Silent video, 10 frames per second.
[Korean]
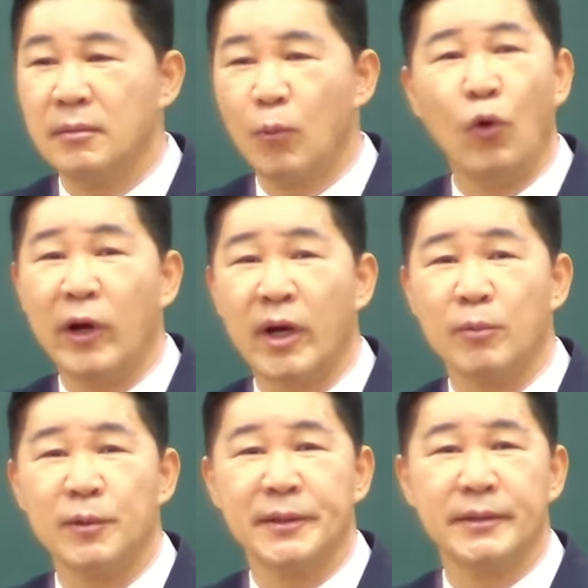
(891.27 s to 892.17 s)
목을
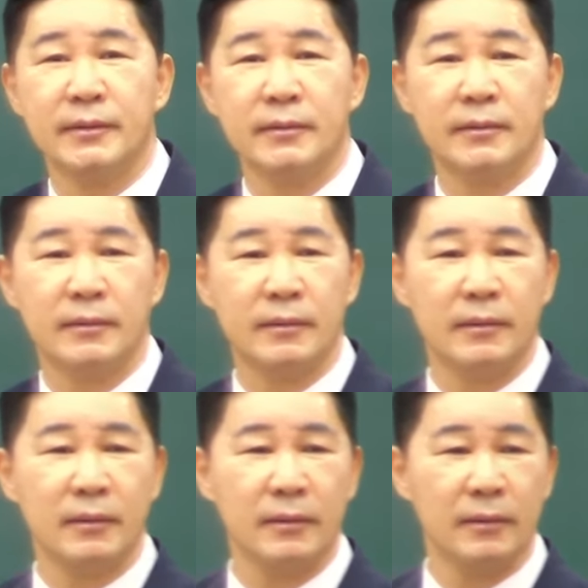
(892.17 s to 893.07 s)
내라보라
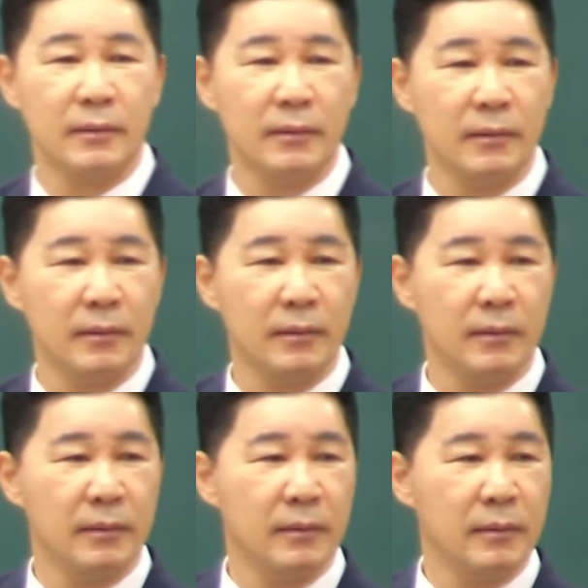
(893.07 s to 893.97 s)

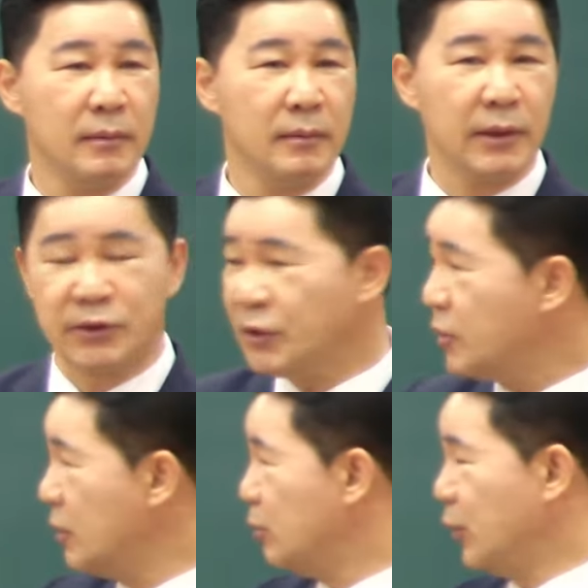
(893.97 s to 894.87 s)
挂上摆上性命。그
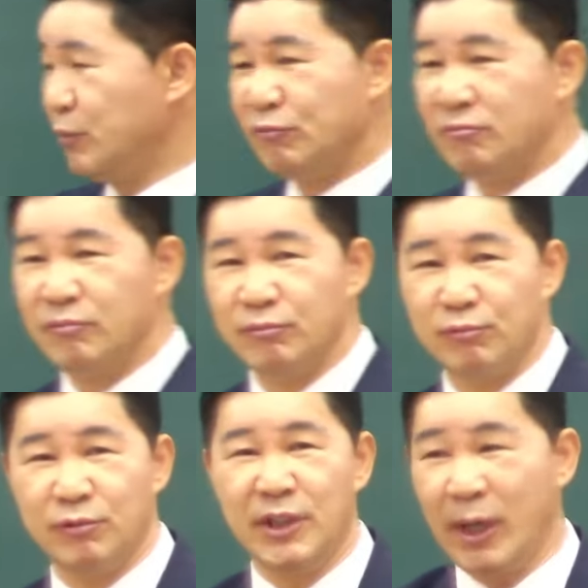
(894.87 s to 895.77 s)
저는 뭐
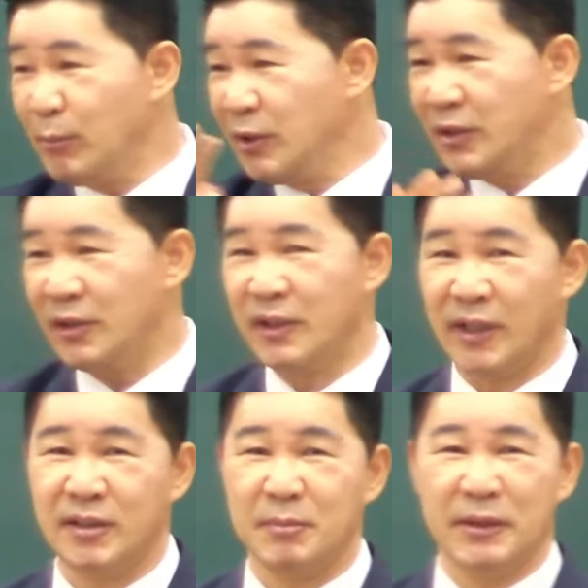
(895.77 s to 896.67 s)
우리 렘넌트들이
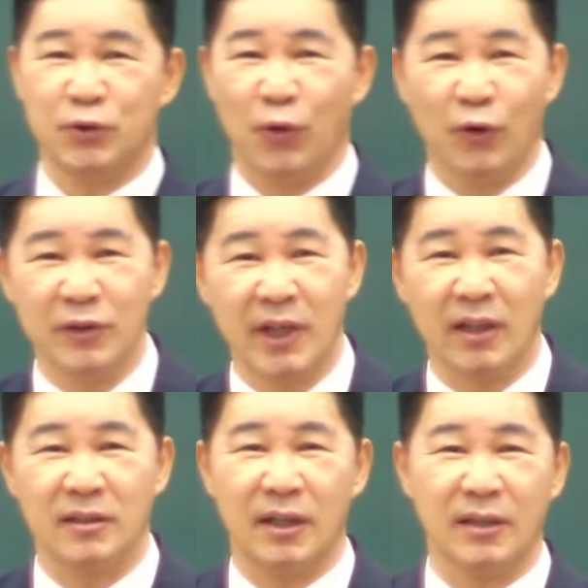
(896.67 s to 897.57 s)
사실 뭐 좋은
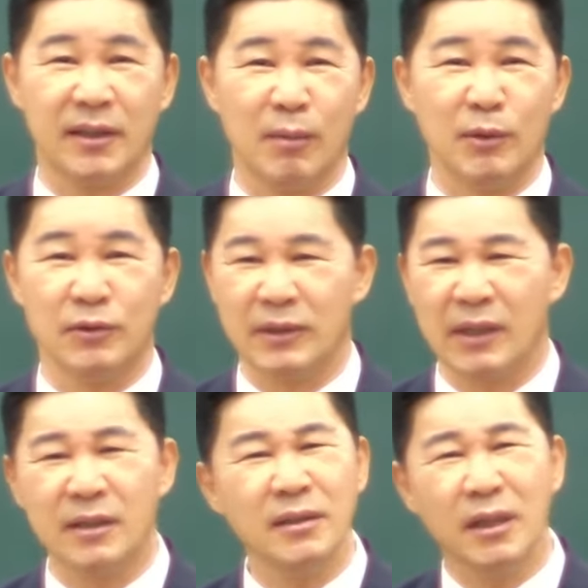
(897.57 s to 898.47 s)
대학 들갔다
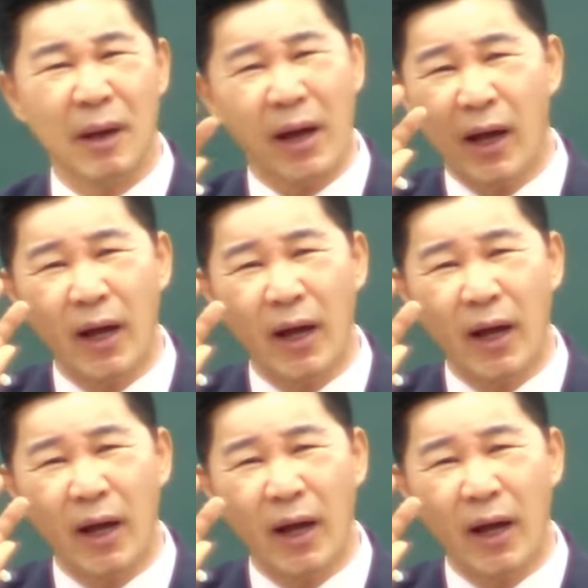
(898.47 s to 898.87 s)
뭐난 그런 거 하,